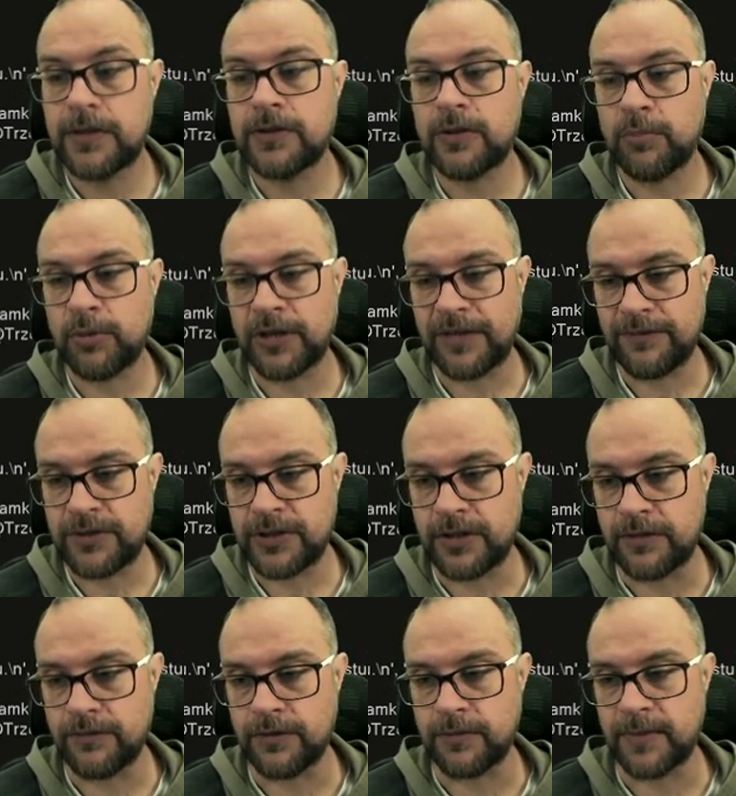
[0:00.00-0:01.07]
to pojawi się
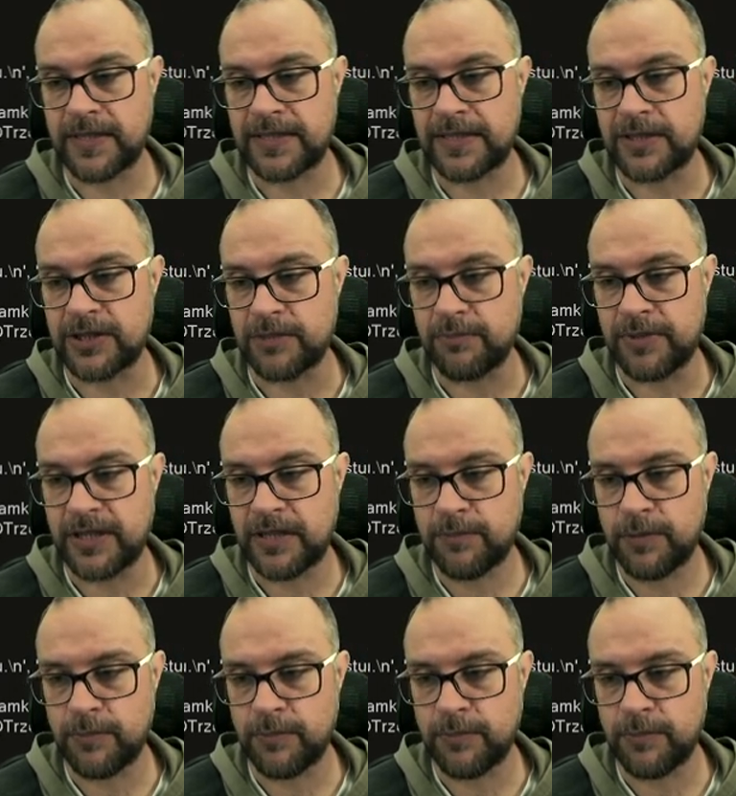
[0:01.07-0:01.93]
informacja, że plik po